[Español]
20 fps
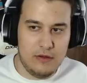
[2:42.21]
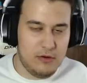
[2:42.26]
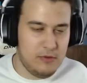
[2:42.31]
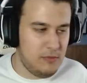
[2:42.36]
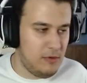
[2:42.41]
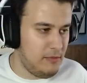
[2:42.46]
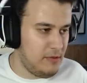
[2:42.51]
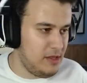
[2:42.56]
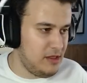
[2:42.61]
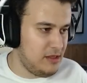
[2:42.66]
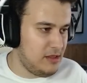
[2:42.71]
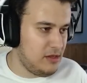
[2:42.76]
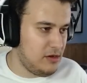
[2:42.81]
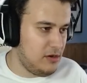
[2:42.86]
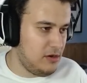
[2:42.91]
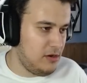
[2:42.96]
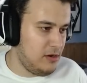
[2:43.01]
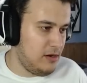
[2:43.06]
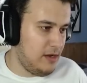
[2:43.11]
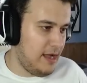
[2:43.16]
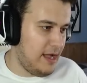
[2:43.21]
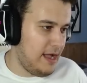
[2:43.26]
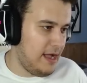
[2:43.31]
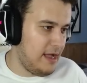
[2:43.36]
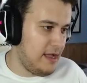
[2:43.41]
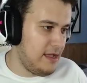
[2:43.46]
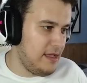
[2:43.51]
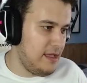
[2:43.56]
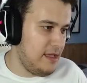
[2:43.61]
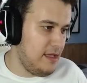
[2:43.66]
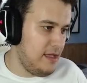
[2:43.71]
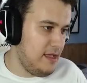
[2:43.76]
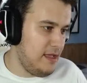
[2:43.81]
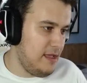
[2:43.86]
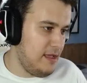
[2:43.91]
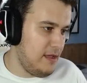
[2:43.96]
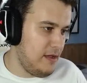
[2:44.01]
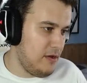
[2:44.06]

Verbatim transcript: un momento, ahí.